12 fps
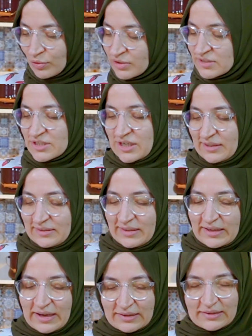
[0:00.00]
Oda sıcaklığına
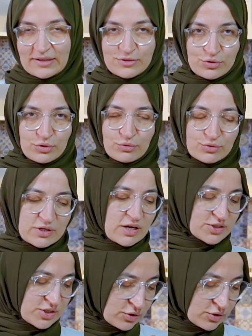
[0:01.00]
geldikten sonra güzelce